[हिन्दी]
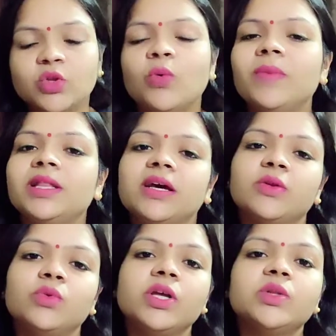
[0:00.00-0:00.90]
तो उम्मीद
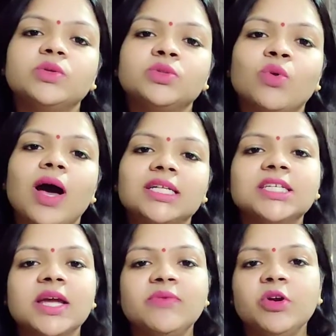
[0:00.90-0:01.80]
करूंगी दोस्तों
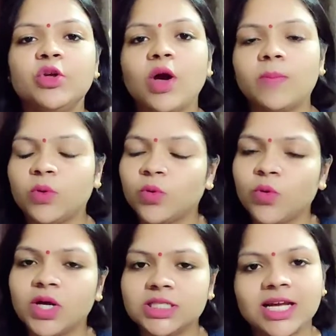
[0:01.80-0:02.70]
आज का ये वीडियो आप लोगों
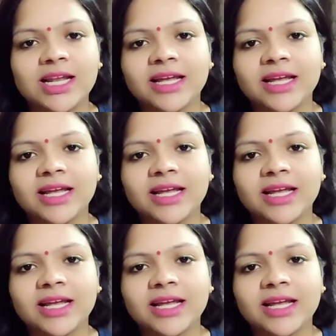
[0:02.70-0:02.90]
को अच्छा